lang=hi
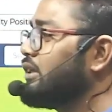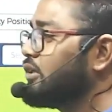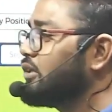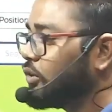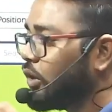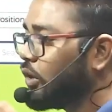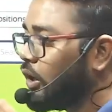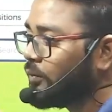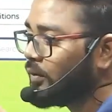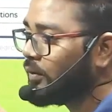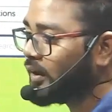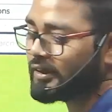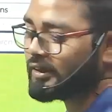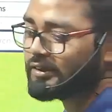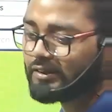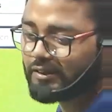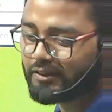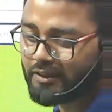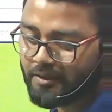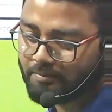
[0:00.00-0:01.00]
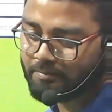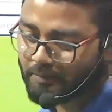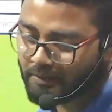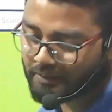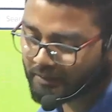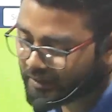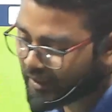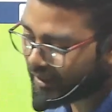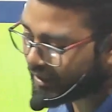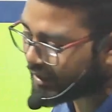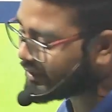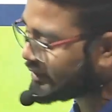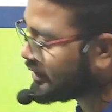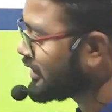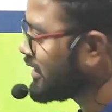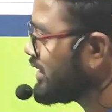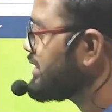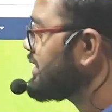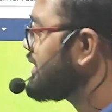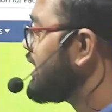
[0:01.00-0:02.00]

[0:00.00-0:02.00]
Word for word: का जॉब वैकेंसी मिस ना कर सकें